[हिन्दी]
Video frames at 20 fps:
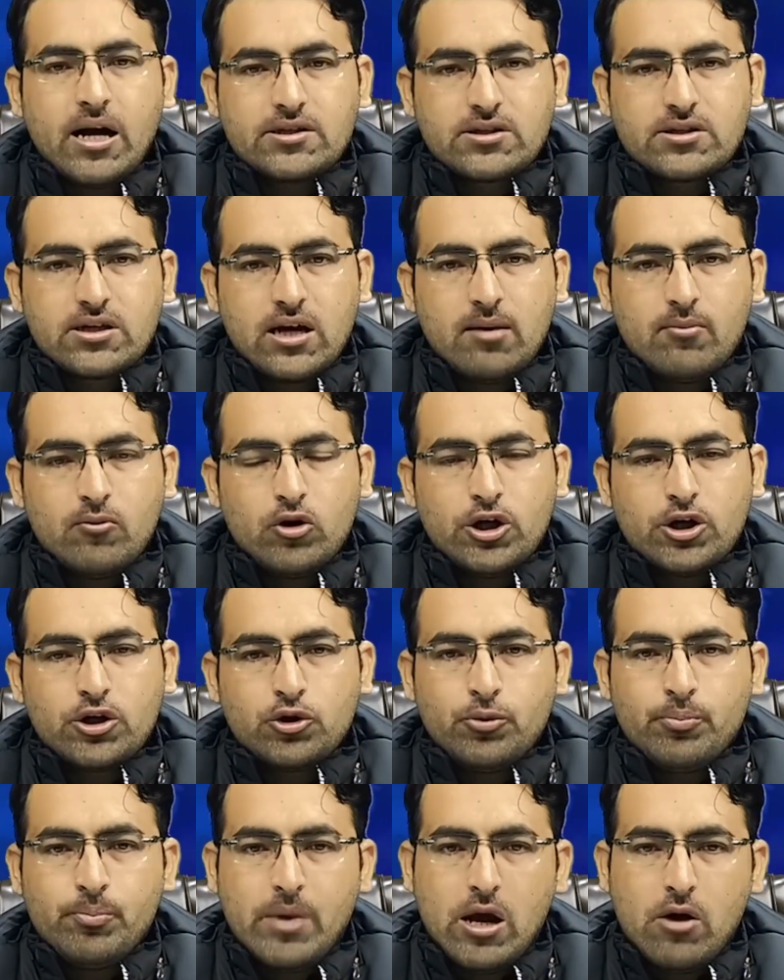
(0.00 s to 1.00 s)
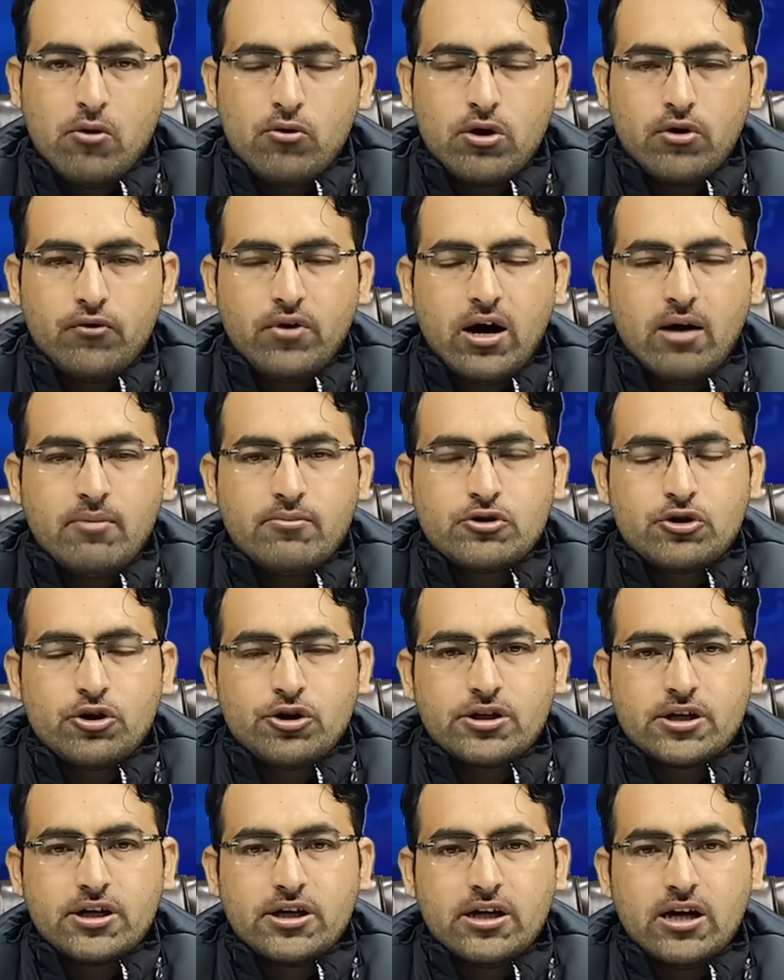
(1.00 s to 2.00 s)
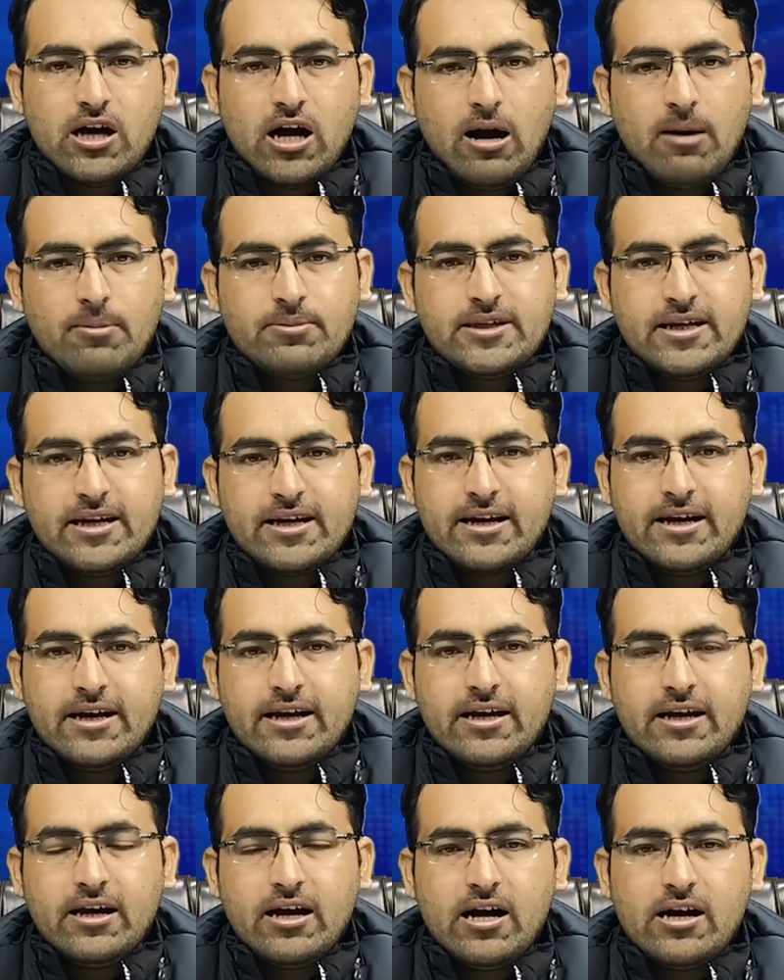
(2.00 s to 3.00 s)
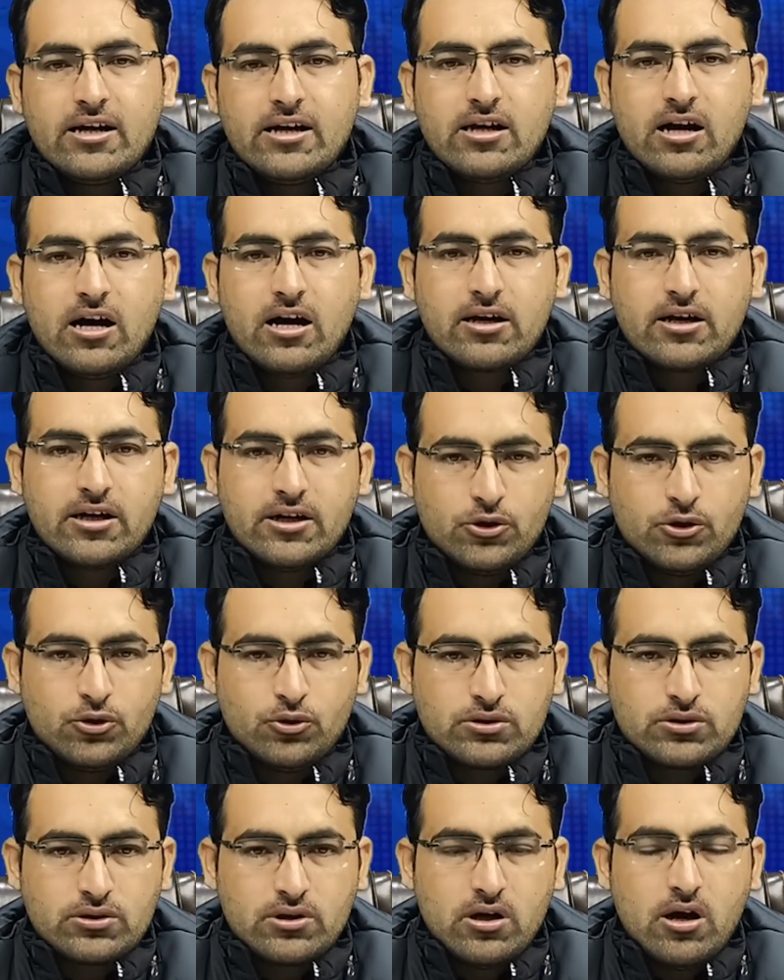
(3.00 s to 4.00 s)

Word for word: असलम मैं गुलफाम चौधरी आप देख रहे हैं आई आर के न्यूज